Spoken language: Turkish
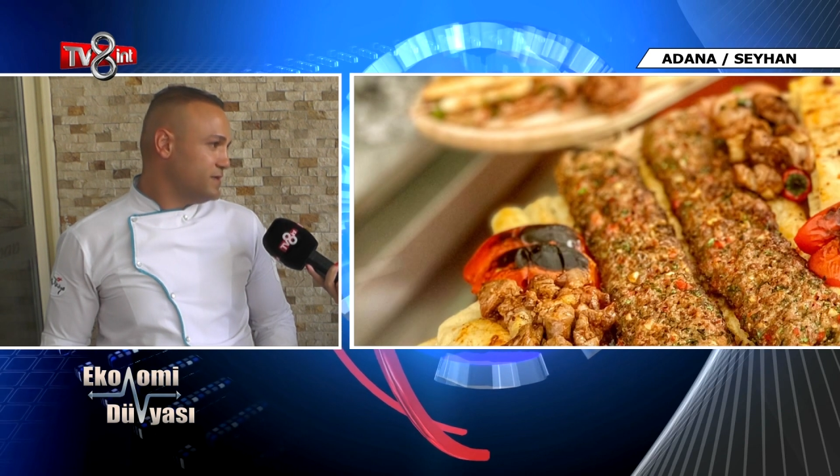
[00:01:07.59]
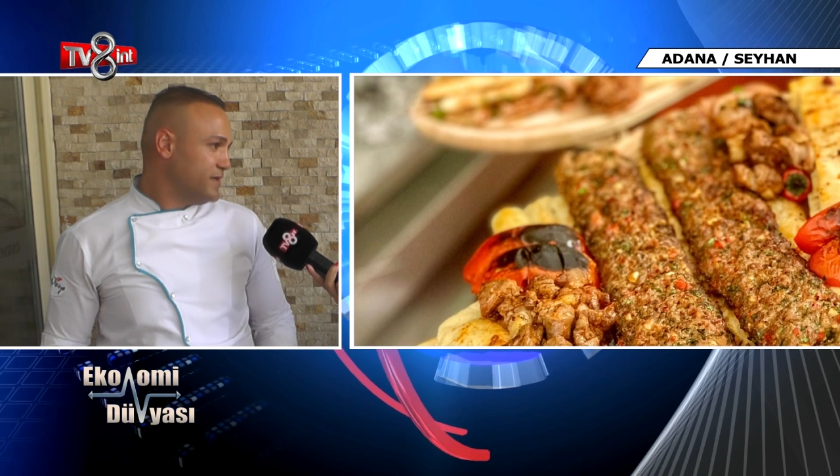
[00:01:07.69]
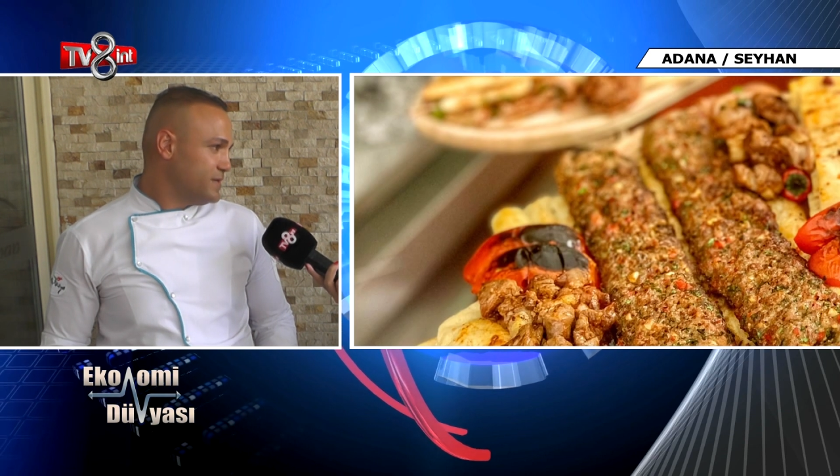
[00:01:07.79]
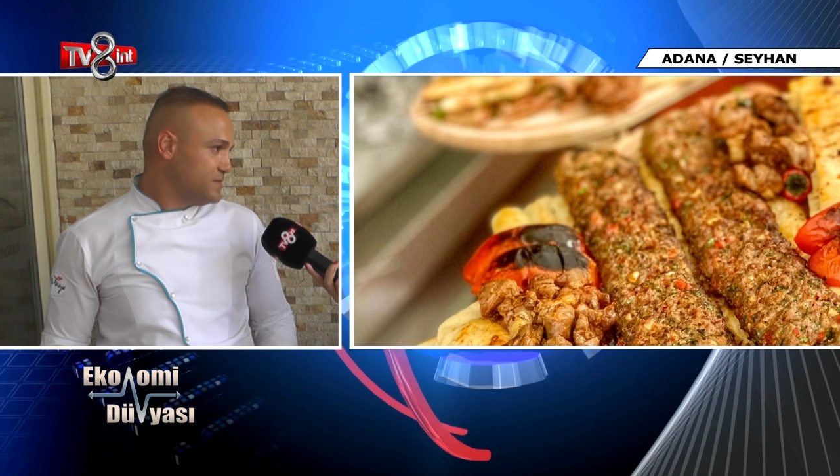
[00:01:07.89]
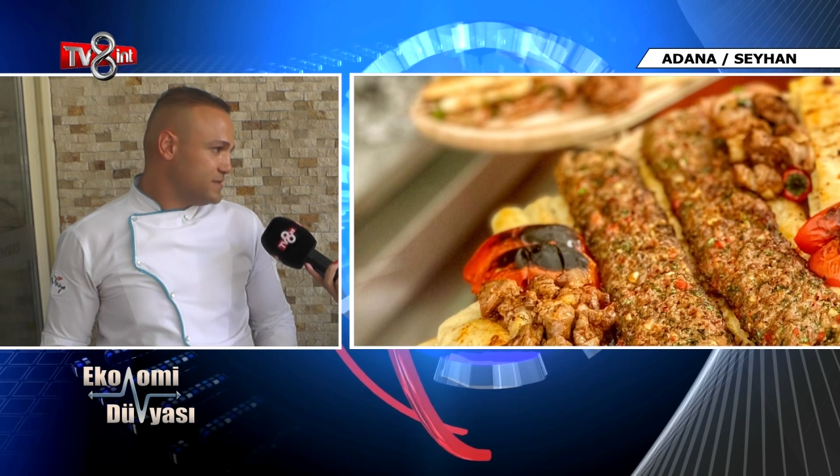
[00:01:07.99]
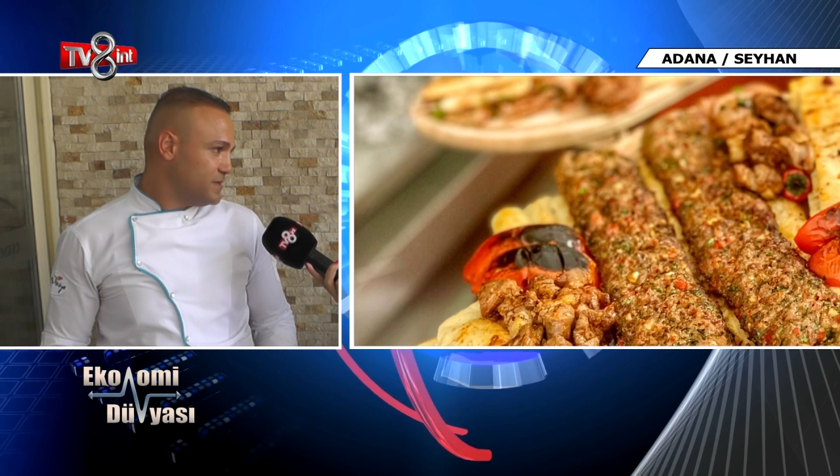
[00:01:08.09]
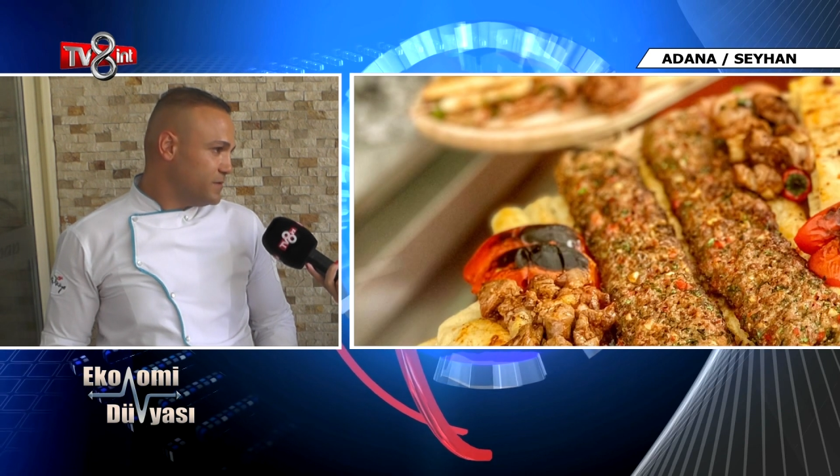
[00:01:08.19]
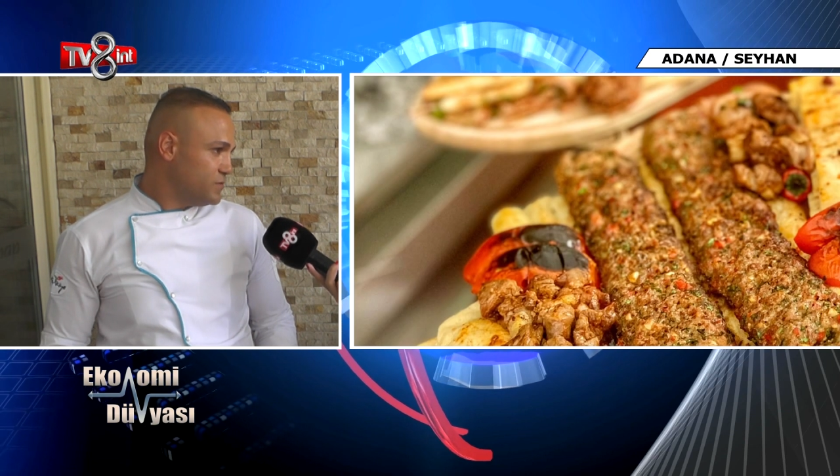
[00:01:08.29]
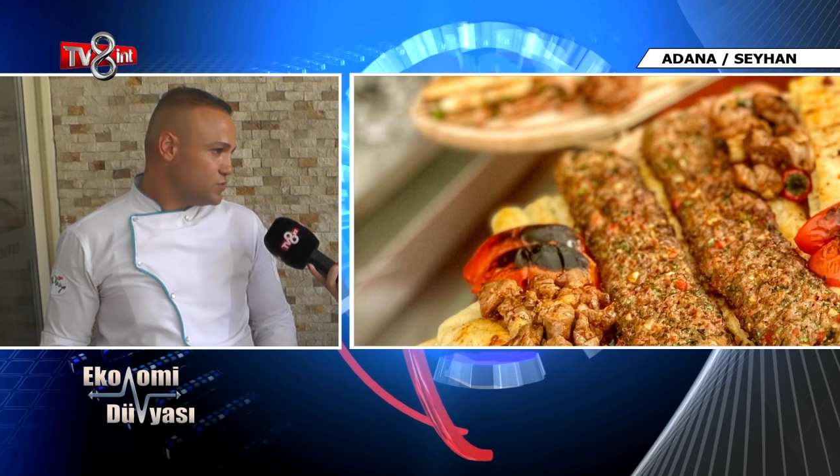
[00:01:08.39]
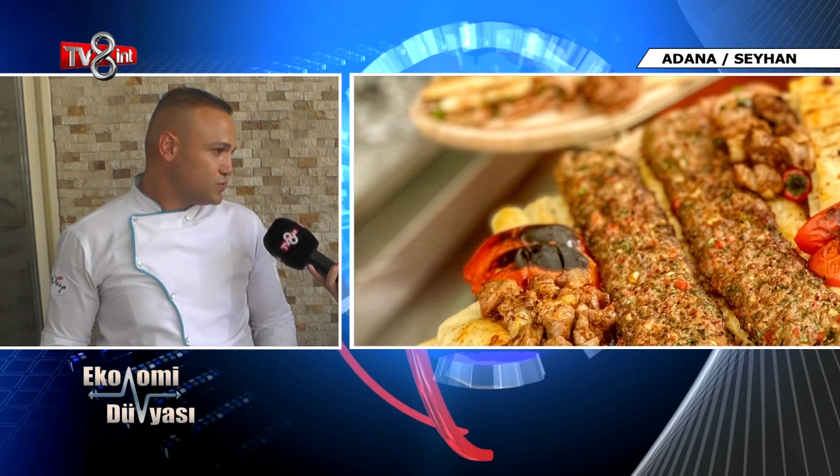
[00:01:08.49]
yerimiz de
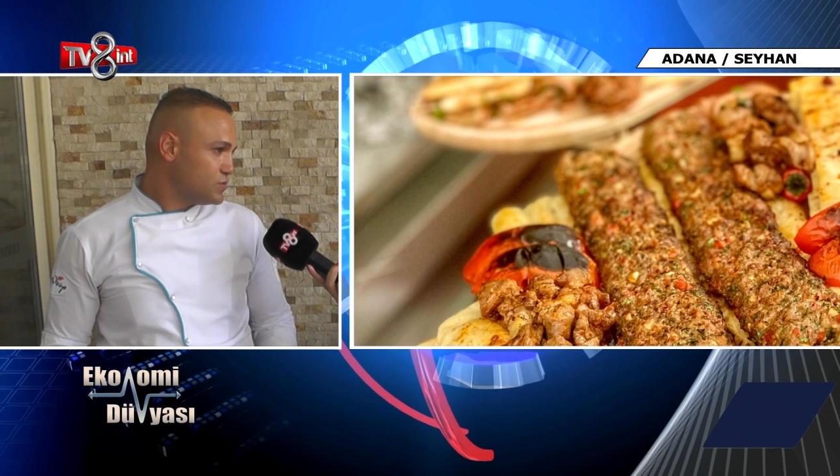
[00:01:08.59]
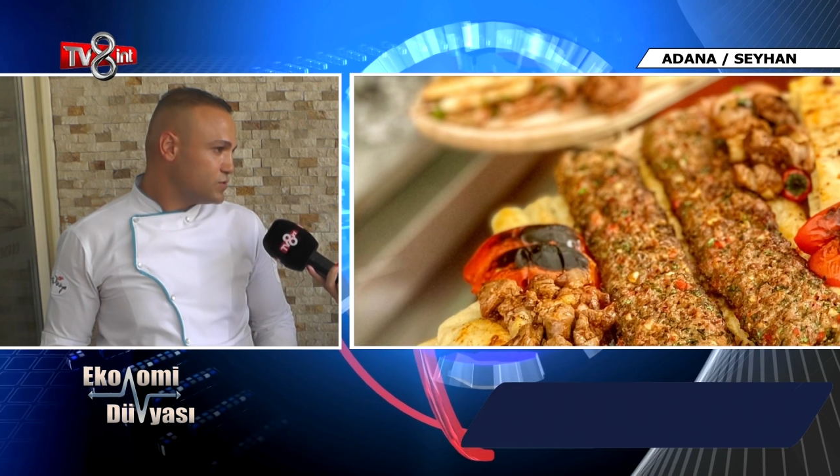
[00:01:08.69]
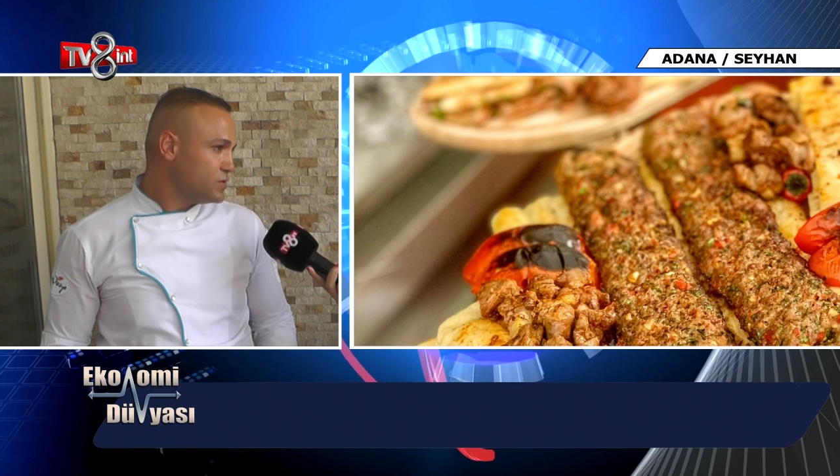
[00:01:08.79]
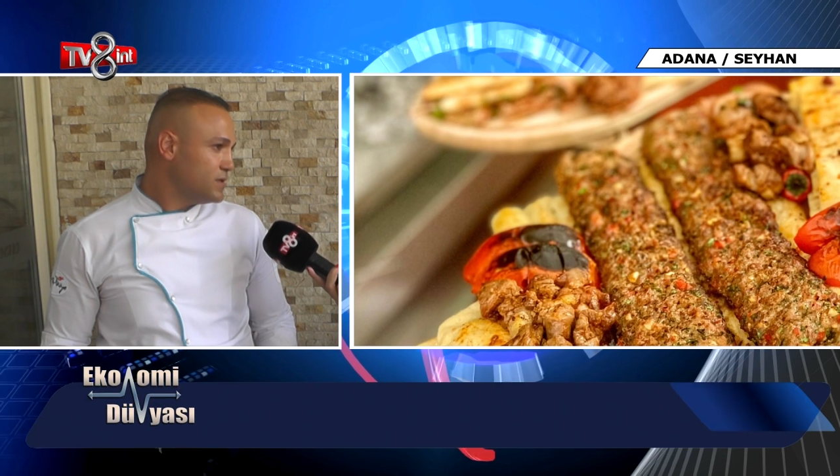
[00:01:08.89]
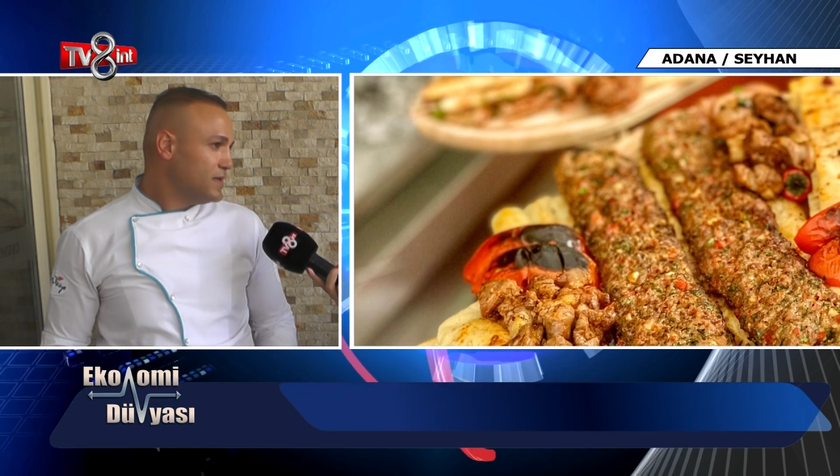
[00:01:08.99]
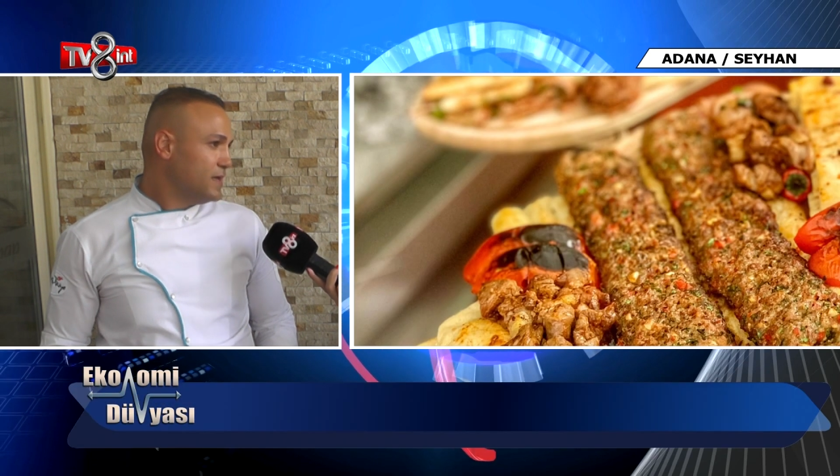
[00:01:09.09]
mevcuttur.